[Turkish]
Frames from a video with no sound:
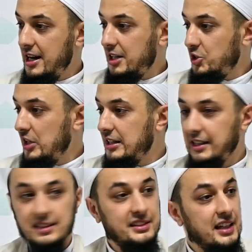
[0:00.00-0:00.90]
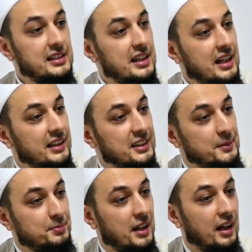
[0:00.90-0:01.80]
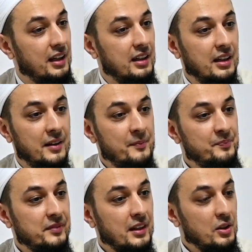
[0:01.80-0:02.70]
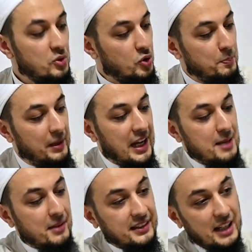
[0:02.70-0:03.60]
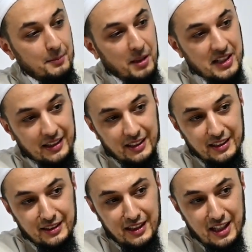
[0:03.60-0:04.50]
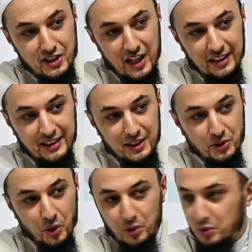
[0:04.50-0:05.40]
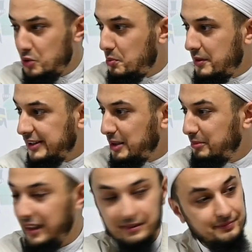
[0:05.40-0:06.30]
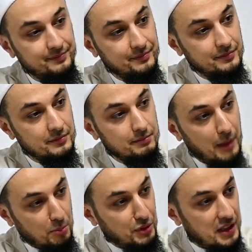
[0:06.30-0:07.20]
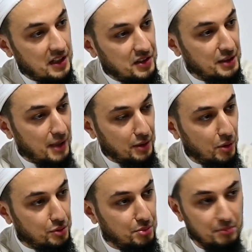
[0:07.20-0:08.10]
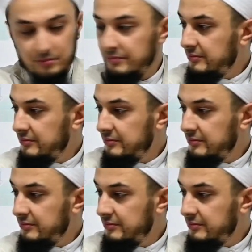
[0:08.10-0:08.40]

akciğer kanserine yakalanıp da şu bileğim kadar bacaklarının inceldiğini gördünüz mü bir adamda? Ben bunları yaşadım ha gördüm.